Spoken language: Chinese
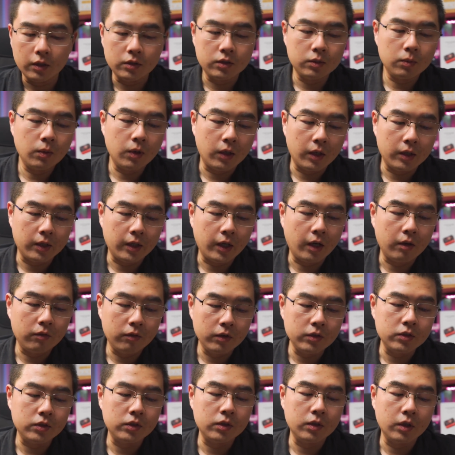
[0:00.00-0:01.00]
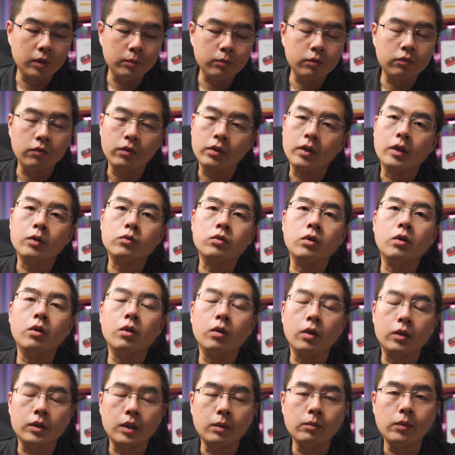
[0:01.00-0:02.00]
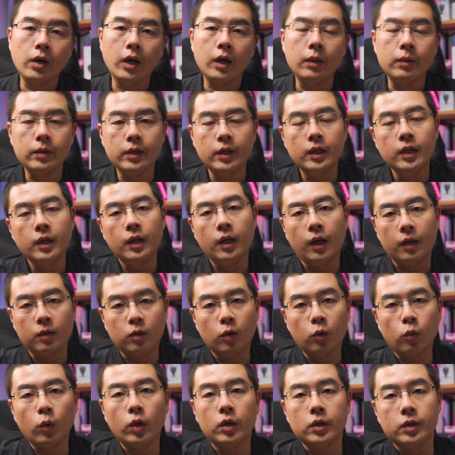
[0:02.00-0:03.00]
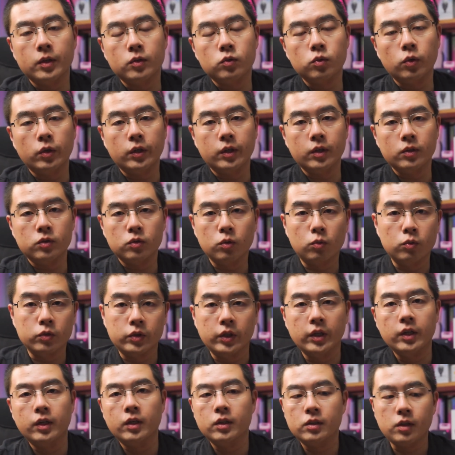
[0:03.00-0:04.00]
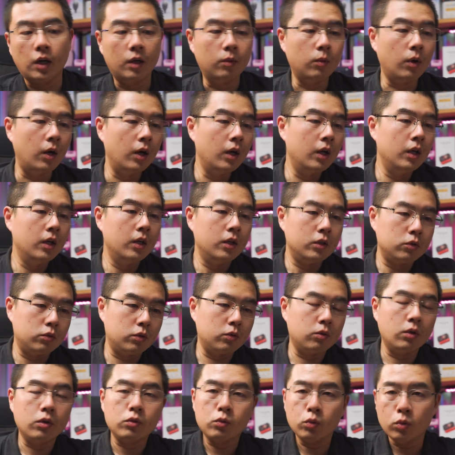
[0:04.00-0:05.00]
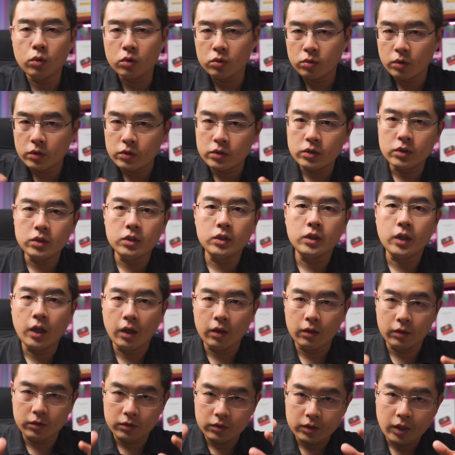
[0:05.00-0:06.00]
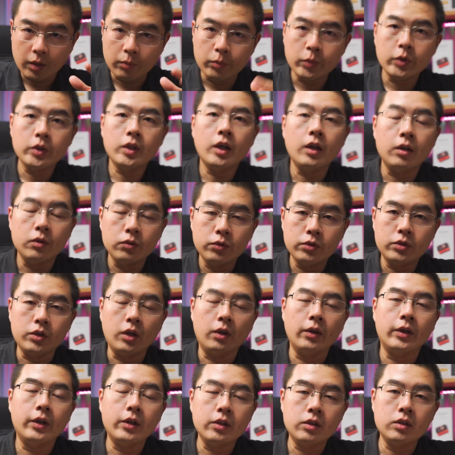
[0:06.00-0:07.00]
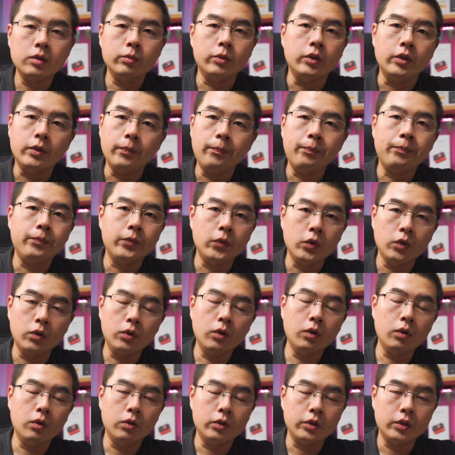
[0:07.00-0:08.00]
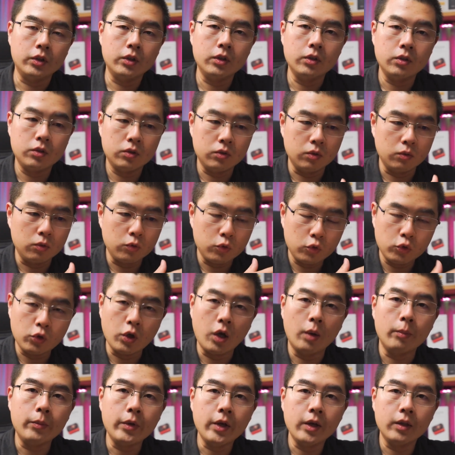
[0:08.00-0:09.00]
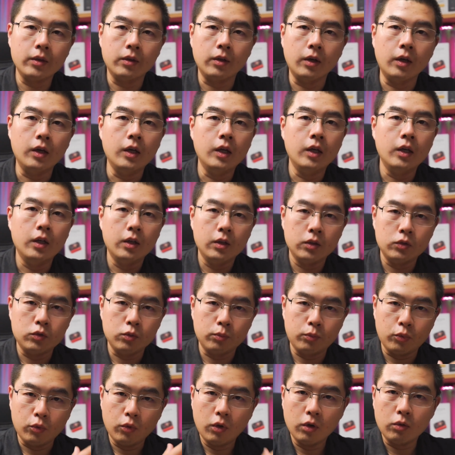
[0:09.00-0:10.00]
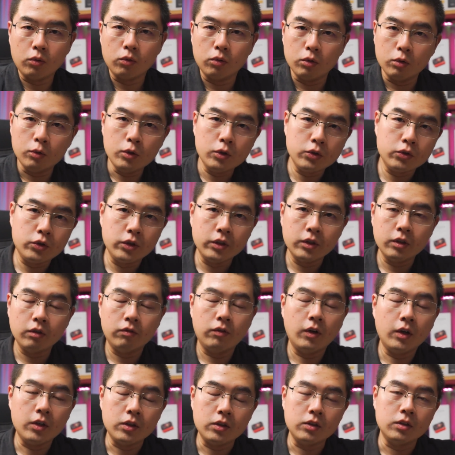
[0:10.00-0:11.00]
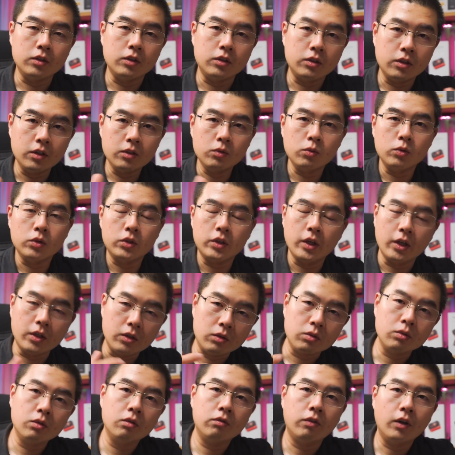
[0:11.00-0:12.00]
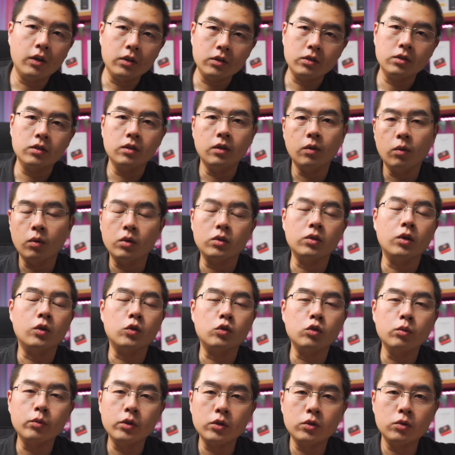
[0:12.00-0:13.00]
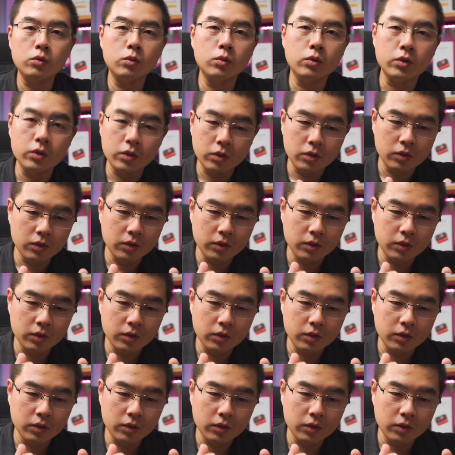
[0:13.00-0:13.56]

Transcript: 希望跟大家分析的一部分。那最后呢，咱们还会按照惯例做一个总结和展望。所以说，如果说你想在 B 站上去找到一个视频，能够一个是从全面的就博古论今的方式、深入浅出的方式，或者叫说明书